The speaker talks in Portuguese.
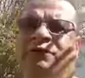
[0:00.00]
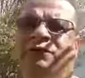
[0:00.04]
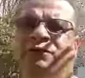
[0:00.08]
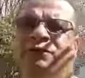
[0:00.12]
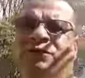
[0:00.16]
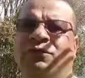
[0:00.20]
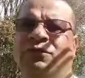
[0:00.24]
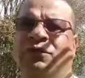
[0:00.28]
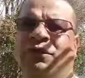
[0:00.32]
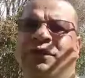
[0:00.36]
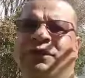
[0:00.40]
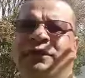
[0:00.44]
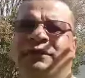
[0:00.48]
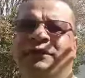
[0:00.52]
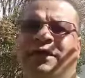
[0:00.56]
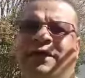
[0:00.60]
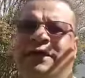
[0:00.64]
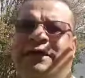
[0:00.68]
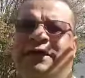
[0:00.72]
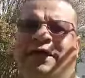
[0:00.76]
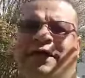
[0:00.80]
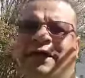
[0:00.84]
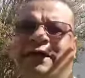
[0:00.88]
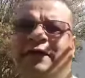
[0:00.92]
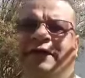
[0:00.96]
do Lula que está
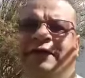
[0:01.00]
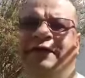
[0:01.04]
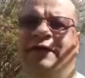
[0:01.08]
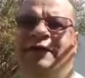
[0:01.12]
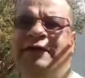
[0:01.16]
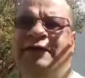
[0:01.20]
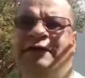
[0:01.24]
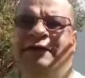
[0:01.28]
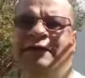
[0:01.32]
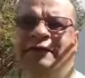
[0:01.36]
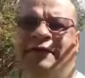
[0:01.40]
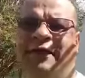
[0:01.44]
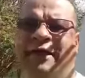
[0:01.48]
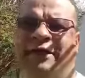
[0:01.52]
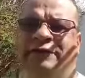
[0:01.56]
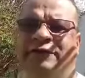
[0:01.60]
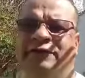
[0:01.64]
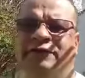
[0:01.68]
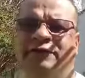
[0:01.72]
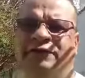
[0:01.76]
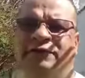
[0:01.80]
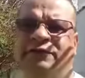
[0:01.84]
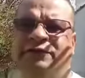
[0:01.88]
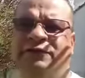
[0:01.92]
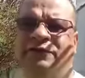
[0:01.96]
na
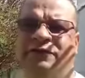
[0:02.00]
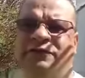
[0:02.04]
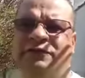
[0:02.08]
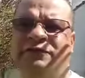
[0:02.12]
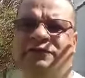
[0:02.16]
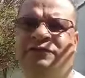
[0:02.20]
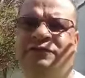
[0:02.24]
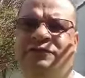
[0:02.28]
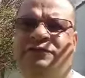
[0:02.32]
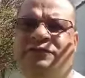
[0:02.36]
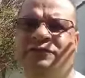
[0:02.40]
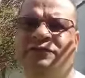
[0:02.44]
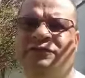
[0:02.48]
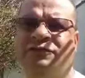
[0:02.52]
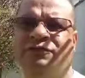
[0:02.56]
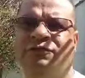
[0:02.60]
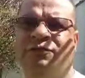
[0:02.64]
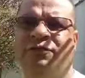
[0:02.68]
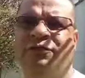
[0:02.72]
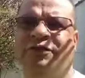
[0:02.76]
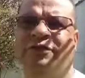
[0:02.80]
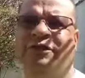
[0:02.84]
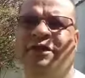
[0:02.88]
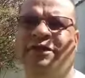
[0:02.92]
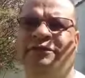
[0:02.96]
sede de, de, de
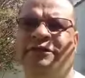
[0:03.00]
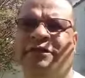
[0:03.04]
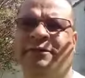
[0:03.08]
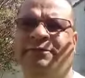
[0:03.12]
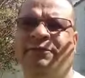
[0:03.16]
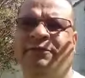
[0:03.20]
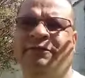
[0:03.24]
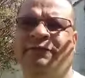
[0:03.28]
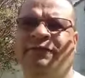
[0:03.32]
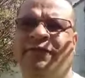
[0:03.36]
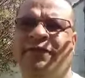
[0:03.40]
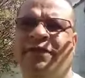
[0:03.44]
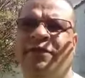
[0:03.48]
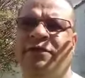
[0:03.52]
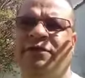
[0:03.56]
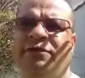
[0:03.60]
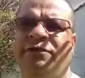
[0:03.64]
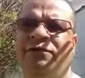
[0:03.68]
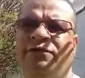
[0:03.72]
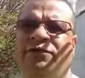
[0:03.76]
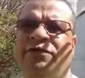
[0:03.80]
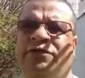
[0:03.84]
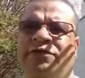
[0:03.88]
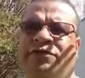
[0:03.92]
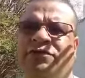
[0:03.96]
uma unidade da Polícia Federal em
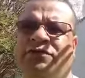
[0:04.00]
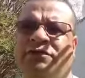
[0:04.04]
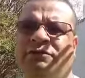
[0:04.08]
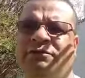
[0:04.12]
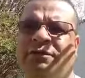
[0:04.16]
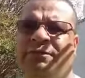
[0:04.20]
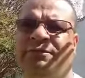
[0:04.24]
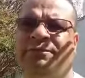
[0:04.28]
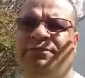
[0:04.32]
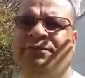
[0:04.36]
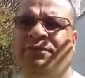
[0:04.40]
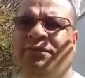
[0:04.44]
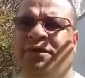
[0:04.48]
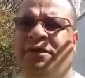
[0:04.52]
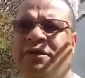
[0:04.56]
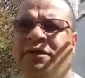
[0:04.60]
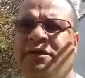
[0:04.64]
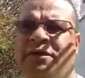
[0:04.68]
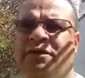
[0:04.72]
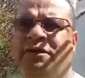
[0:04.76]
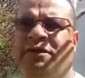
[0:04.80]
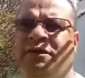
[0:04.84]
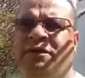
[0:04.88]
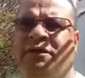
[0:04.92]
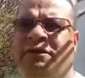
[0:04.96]
Curitiba.
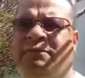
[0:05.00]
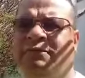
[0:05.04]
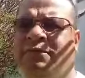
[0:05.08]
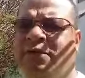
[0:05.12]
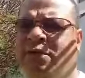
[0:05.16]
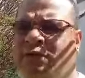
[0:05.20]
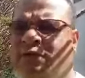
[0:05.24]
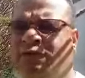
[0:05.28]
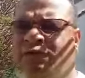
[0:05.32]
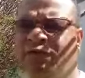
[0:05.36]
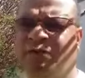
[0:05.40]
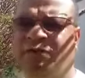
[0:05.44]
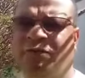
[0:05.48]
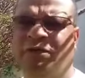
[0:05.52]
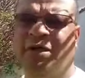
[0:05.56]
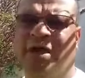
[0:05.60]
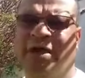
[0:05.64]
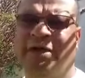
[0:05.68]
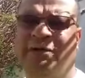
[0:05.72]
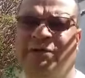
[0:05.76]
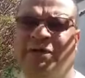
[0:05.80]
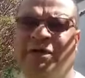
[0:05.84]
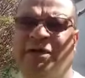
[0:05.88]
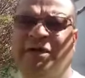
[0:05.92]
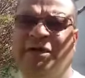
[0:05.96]
Bom, vamos
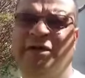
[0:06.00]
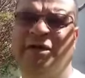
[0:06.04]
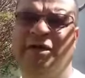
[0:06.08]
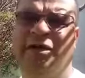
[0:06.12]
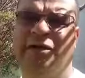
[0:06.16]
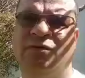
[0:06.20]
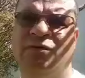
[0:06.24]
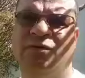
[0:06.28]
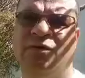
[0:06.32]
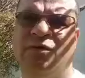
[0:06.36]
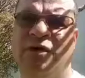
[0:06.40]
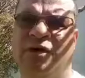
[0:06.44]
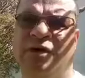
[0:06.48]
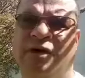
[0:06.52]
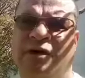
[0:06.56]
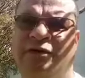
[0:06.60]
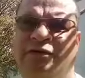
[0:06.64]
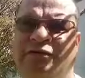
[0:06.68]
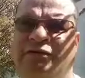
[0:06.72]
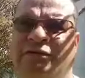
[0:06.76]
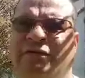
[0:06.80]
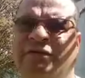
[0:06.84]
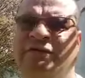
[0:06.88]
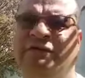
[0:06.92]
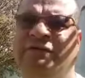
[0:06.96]
lá, eu queria
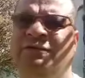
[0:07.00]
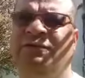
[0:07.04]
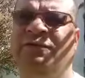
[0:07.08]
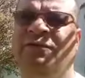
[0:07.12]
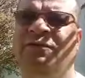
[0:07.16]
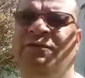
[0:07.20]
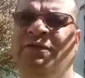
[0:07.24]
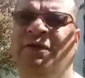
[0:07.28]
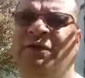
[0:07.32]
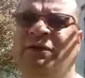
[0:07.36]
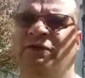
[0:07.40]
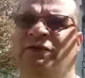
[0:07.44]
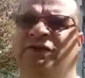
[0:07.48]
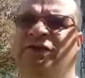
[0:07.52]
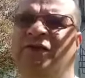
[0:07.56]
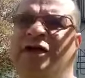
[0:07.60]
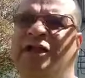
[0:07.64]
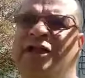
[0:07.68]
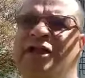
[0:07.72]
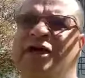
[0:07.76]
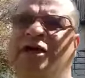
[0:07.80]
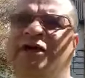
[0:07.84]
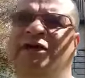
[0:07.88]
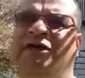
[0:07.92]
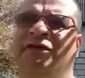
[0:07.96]
agora, nesse momento,
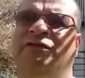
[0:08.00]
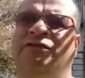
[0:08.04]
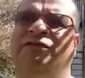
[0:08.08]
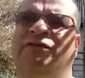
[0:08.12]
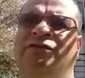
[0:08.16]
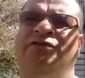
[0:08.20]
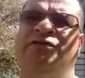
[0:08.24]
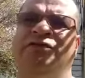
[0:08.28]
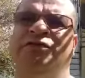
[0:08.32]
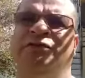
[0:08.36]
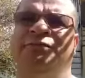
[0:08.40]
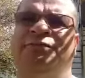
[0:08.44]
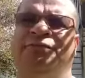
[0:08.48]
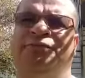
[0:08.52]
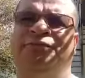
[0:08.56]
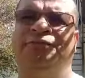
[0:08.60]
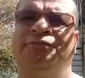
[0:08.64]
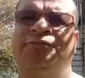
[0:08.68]
falar aqui hoje